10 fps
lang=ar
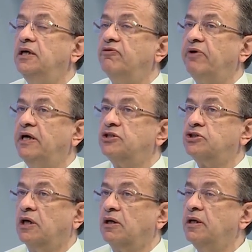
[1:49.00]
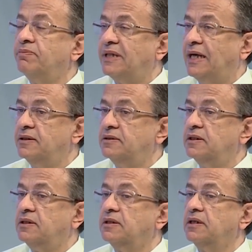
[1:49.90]
فالشعرايه
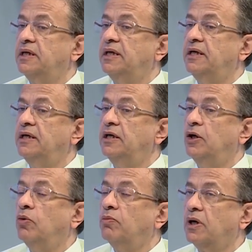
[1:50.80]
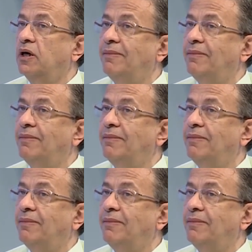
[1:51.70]
بتاعتك عمرها